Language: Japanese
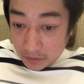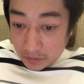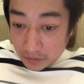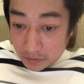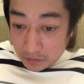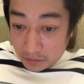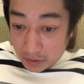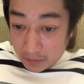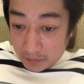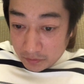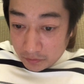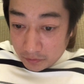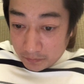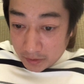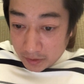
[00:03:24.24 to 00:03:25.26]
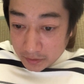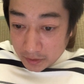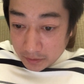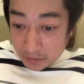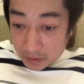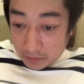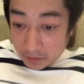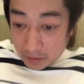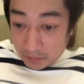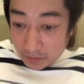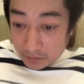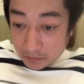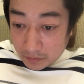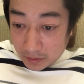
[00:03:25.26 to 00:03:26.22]
普通のタバコの場合先端の
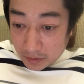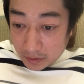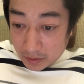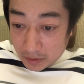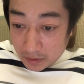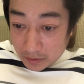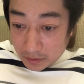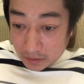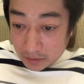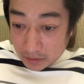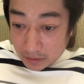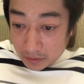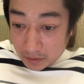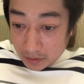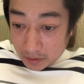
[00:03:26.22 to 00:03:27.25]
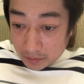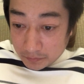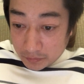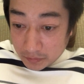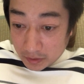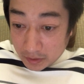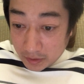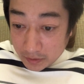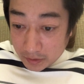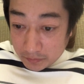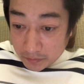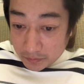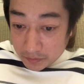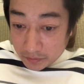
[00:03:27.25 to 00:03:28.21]
タバコの葉が入って入った
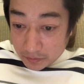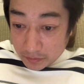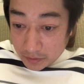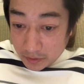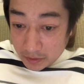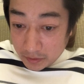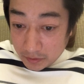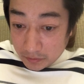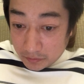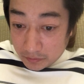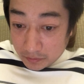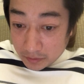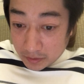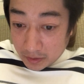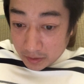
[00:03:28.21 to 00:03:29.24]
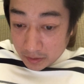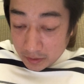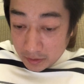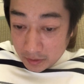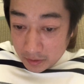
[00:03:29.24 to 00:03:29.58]
部分に火をが